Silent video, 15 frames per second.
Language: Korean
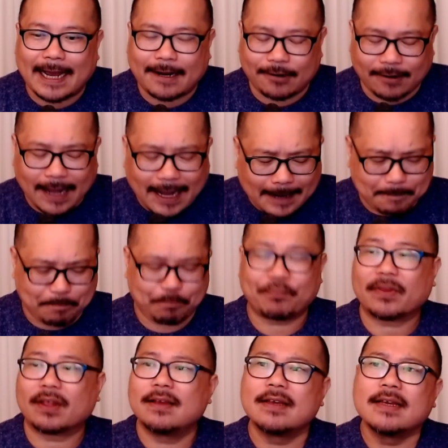그러나
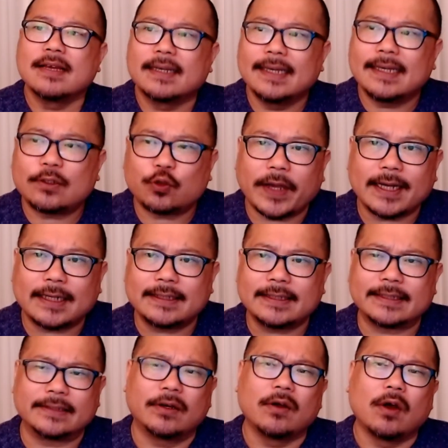이
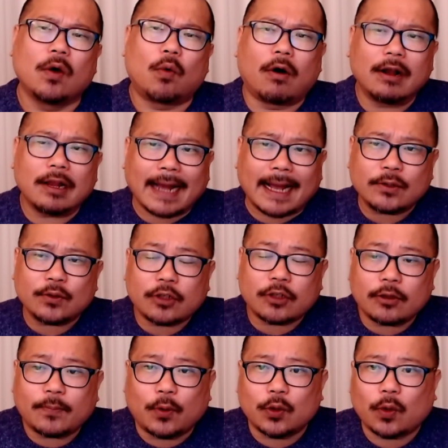최근
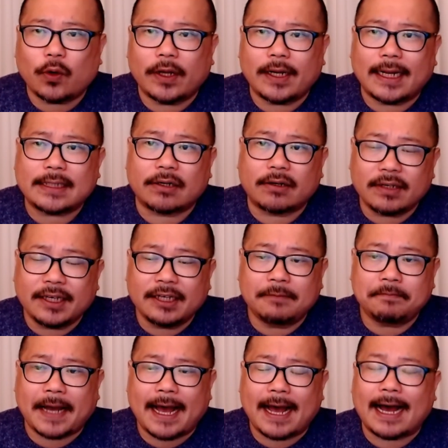월간조선 보도로 인해서
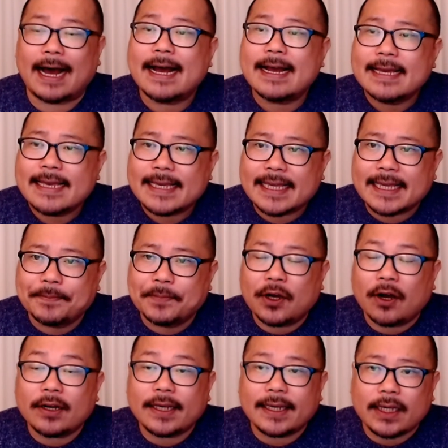이른바
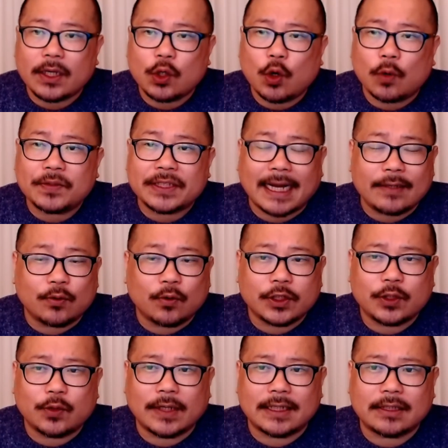김건희 7시간
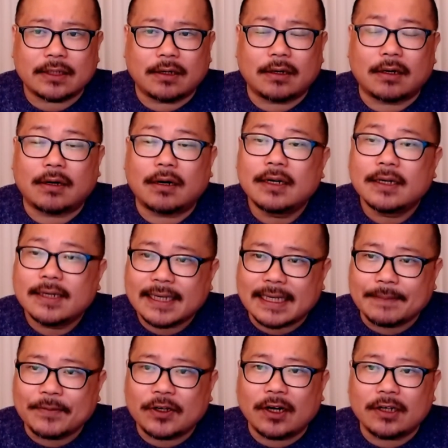녹취록에서
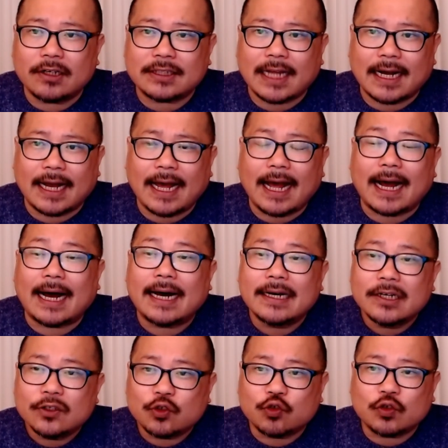김건희 여사가
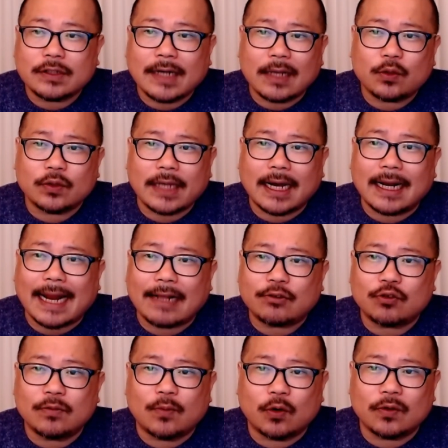주가 조작을 할
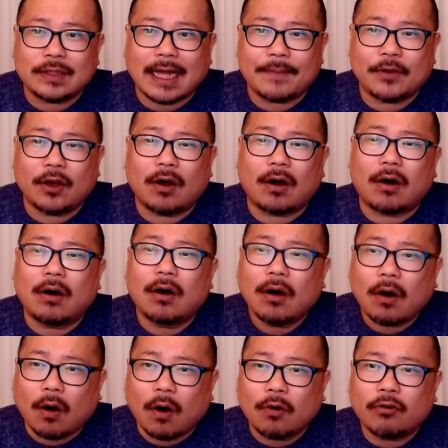줄 모른다며
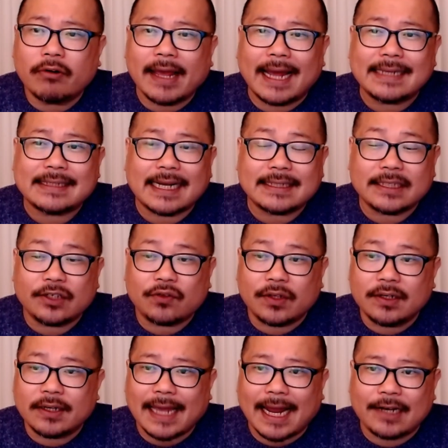억울해한 사실이
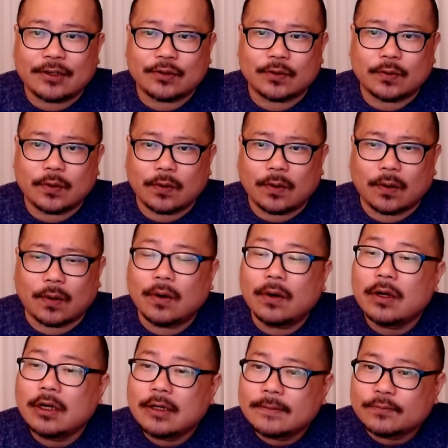뒤늦게 알려졌고,
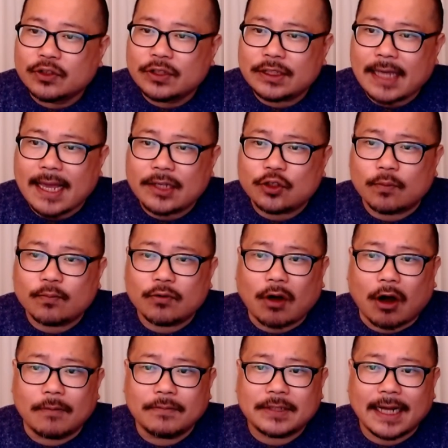문재인 정부
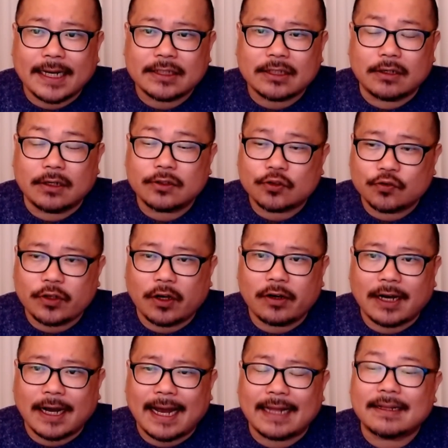검찰에서
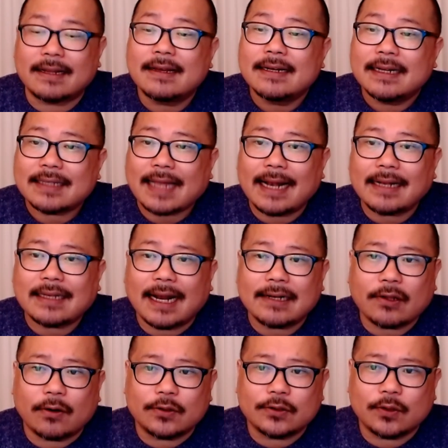수년간 탈탈
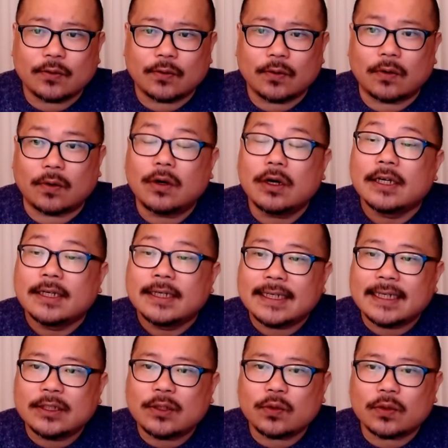털었어도
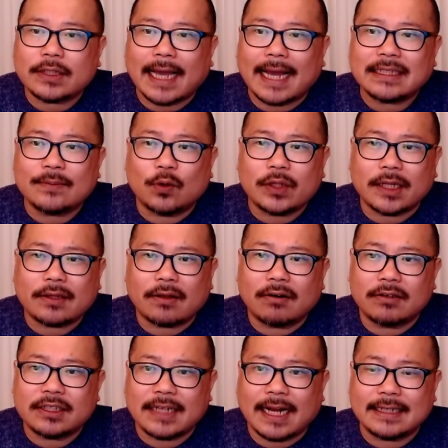기소조차 하지 못했던
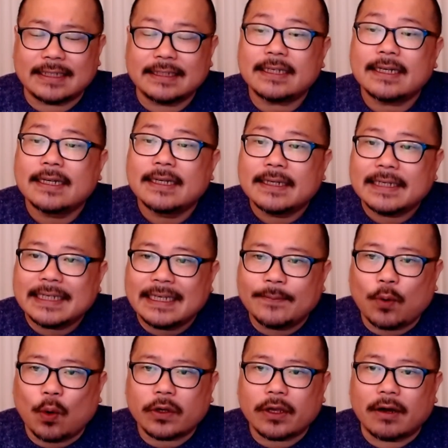것이라는
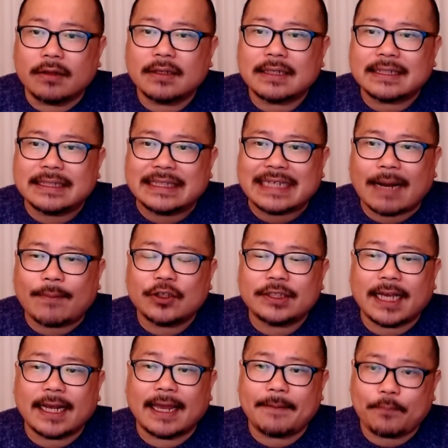이복현
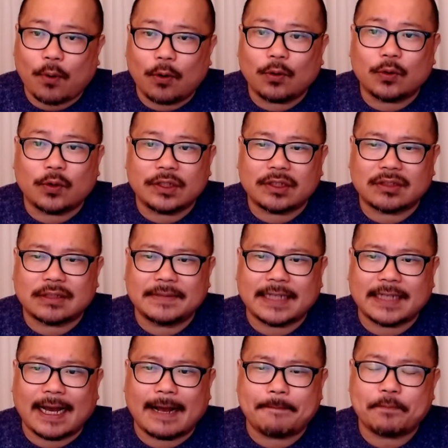금감원장의 폭로도
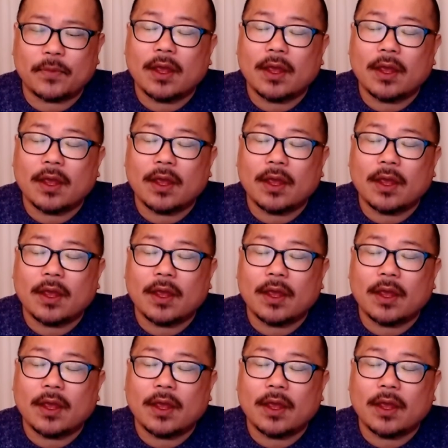있었습니다.